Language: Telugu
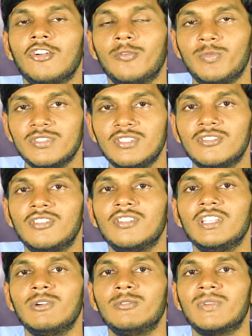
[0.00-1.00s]
గొప్ప స్థితిలోనే
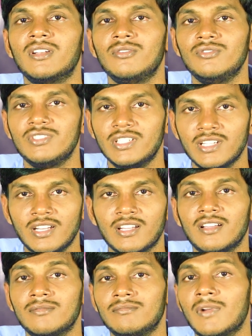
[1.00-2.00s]
దేవుడు మనల్ని ఉంచాడు
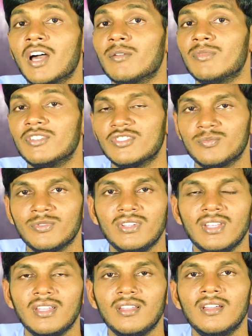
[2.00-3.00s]
కనుక మారు మనసు
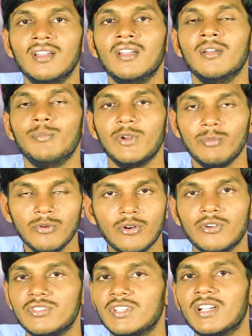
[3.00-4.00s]
పొంది
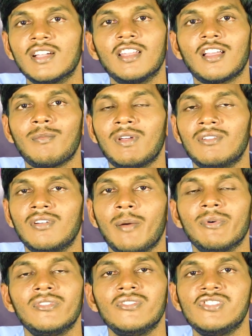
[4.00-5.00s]
ప్రభులోకి వచ్చాం కనుక మనం
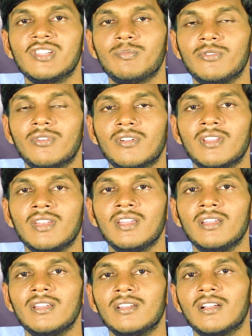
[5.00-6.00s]
అబద్ధం చెప్పకూడదనే
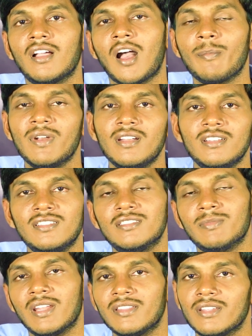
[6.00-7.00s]
కామన్
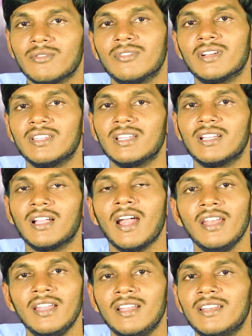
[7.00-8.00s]
సెన్స్ మనందరికీ ఉంటుంది
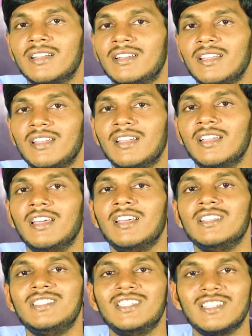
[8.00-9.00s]
కానీ ఏంటంటే
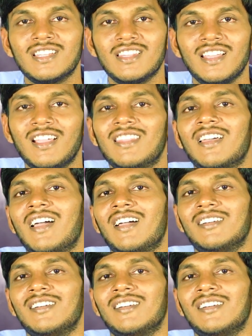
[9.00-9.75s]
చిన్నదే కదా